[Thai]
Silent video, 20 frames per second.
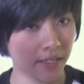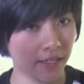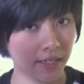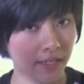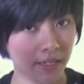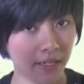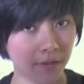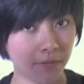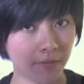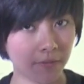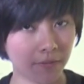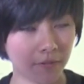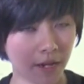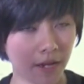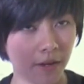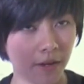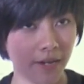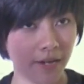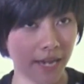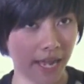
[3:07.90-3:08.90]
เรื่อง
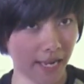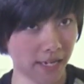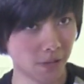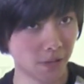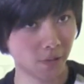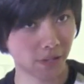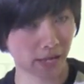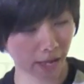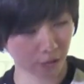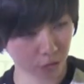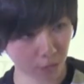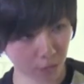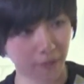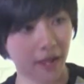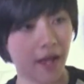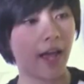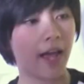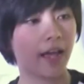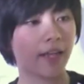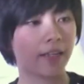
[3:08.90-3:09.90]
เวลาในขวดแก้วจบ
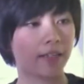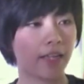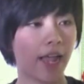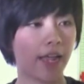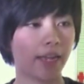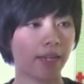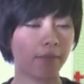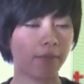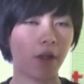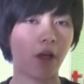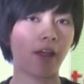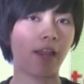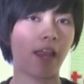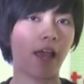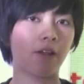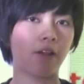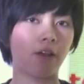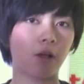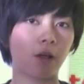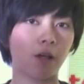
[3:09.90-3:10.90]
แล้วค่ะถ่ายเรียบร้อย
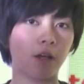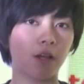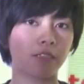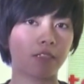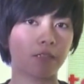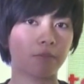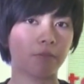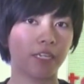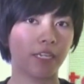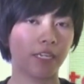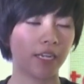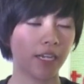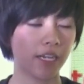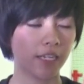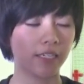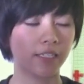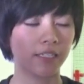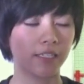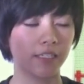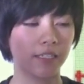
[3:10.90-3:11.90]
แล้วแล้วก็จะมีอีกเรื่อง
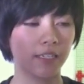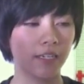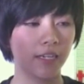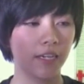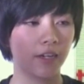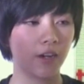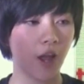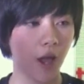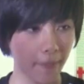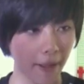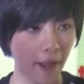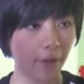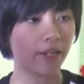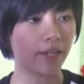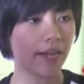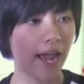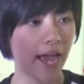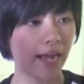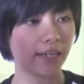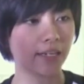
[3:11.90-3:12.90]
ก็คือร้อยเป่า
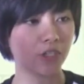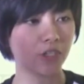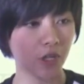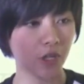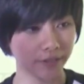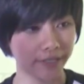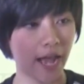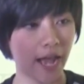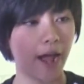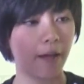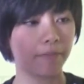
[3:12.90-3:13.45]
ด้วยรักทั้งช่อง